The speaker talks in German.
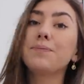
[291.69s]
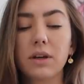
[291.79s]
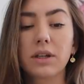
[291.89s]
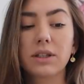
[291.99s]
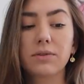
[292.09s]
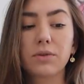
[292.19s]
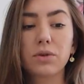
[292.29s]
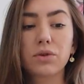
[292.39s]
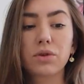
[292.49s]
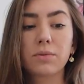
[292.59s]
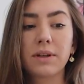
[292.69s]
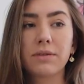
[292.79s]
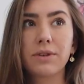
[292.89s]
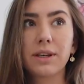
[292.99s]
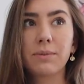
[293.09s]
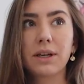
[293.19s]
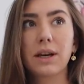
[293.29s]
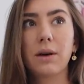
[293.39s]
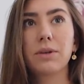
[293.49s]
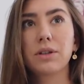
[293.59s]
Bin ich auch richtig froh drum. Dann fehlen mir,
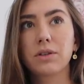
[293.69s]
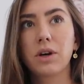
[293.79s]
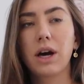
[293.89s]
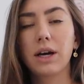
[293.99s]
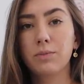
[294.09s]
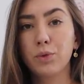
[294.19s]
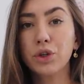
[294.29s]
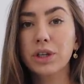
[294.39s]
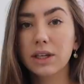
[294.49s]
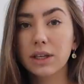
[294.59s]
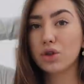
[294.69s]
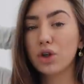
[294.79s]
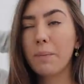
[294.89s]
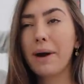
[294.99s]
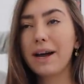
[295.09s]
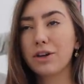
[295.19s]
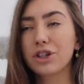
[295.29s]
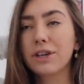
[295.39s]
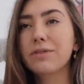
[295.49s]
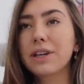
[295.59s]
glaube ich, noch eine mündliche, nochmal eine
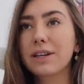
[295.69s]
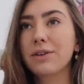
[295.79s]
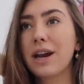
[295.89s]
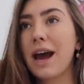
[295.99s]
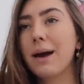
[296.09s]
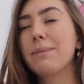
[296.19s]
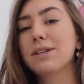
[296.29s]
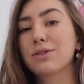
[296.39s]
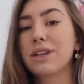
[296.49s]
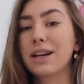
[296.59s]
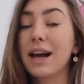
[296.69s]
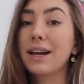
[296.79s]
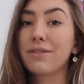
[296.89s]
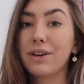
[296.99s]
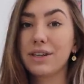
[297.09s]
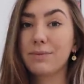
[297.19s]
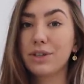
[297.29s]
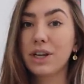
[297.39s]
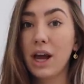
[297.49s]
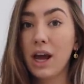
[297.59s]
schriftliche und dann habe ich es und dann kann ich weiter
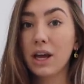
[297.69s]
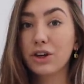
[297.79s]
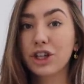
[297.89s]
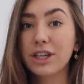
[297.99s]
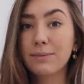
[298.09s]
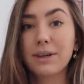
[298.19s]
mit Geschichte.